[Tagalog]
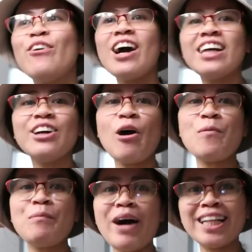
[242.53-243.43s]
Mukha daw
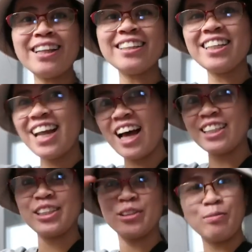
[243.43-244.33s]
akong batang lalaki
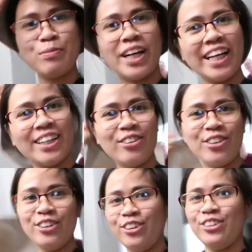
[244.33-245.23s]
sa sombrero ko.
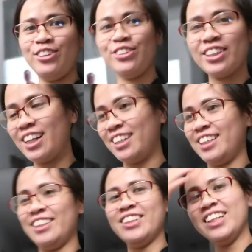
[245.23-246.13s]
loko talaga
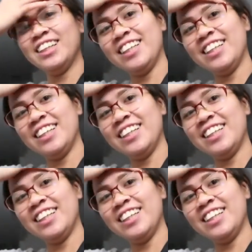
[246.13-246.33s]
yun.